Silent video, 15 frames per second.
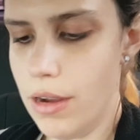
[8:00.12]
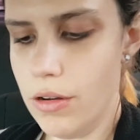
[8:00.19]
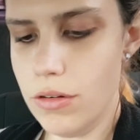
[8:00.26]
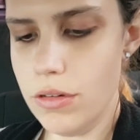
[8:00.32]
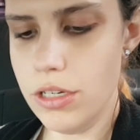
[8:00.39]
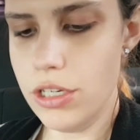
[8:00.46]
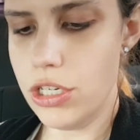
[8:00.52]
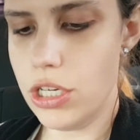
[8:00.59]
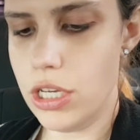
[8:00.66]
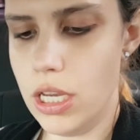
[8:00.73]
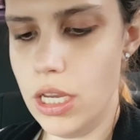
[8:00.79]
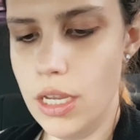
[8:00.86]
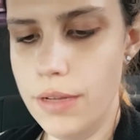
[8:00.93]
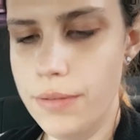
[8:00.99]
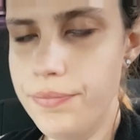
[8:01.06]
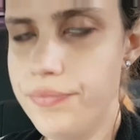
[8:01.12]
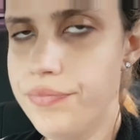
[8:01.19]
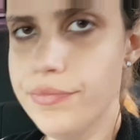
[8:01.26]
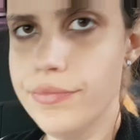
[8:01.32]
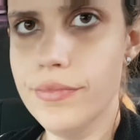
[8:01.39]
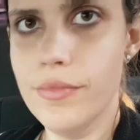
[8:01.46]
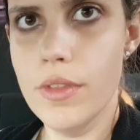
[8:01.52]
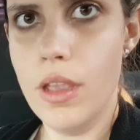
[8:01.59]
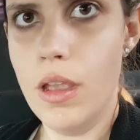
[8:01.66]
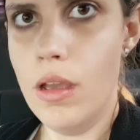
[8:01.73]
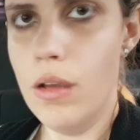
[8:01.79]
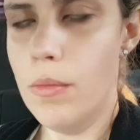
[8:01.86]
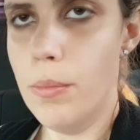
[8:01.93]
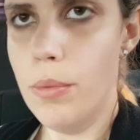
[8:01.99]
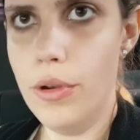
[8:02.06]
a crostinha,
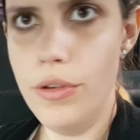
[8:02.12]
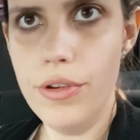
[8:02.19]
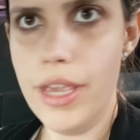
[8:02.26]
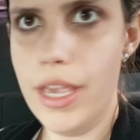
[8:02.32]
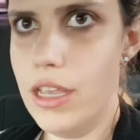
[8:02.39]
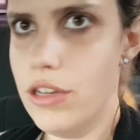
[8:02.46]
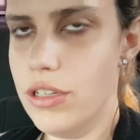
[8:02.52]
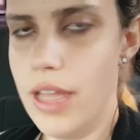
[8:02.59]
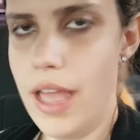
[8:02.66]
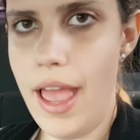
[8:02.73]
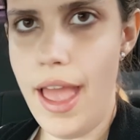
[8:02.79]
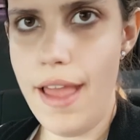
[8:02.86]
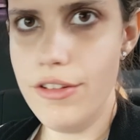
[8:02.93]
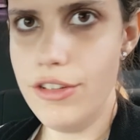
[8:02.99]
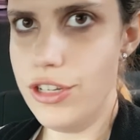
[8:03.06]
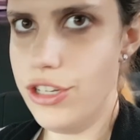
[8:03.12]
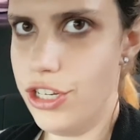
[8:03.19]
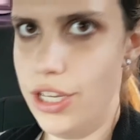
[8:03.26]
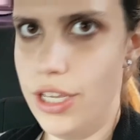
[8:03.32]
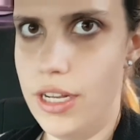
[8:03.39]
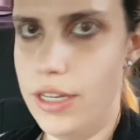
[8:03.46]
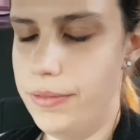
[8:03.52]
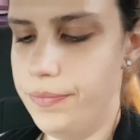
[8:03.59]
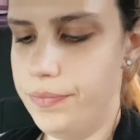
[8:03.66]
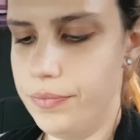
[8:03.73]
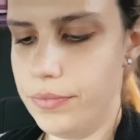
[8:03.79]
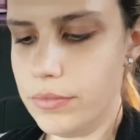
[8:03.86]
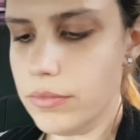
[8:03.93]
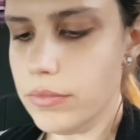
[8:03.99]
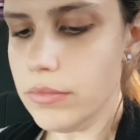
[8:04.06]
põe o queijo, derrete e tira.
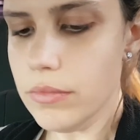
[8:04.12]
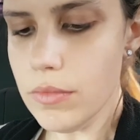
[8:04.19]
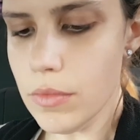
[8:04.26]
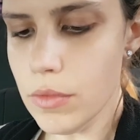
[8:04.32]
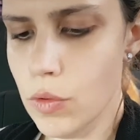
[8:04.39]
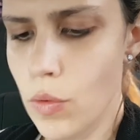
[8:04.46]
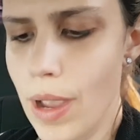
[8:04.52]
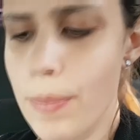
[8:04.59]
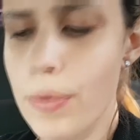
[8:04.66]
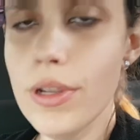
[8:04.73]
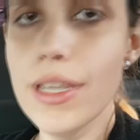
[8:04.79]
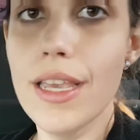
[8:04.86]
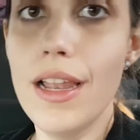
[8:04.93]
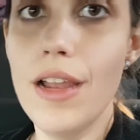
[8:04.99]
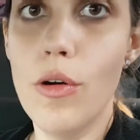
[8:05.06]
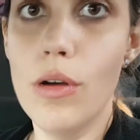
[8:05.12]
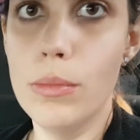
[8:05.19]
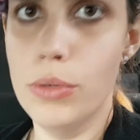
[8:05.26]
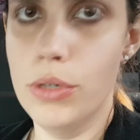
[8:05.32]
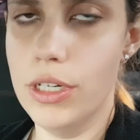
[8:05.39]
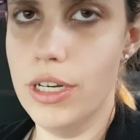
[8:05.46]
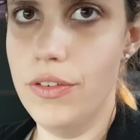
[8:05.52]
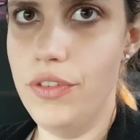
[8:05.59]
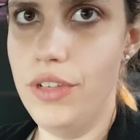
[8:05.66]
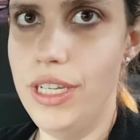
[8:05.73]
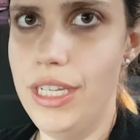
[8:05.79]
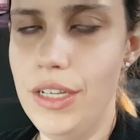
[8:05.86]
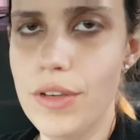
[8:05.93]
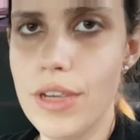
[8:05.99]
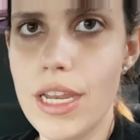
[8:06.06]
Não é porque ele é um hambúrguer
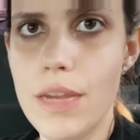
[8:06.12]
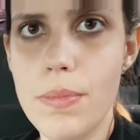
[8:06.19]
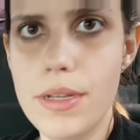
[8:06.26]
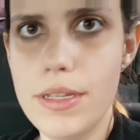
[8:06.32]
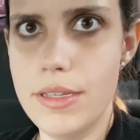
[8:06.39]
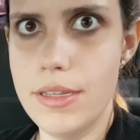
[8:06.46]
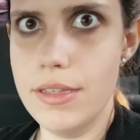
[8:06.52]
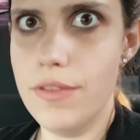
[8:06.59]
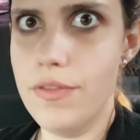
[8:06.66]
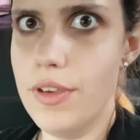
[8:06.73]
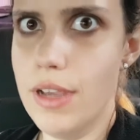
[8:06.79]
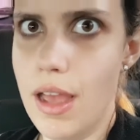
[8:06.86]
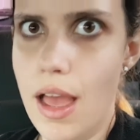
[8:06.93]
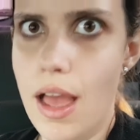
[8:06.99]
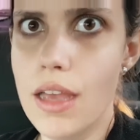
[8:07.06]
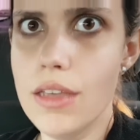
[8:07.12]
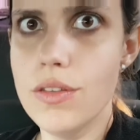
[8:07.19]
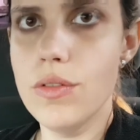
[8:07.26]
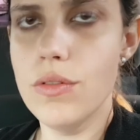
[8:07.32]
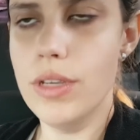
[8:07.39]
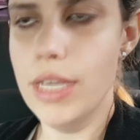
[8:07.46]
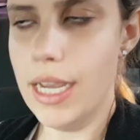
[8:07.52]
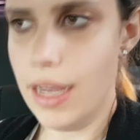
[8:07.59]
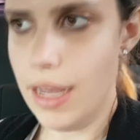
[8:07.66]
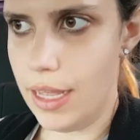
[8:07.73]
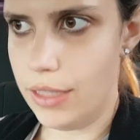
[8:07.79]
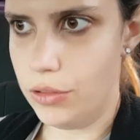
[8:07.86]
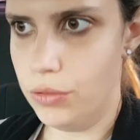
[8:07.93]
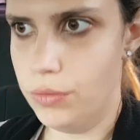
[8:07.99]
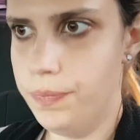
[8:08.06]
fininho que ele precisa ficar
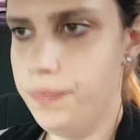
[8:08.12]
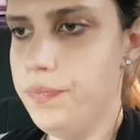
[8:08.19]
esturricado.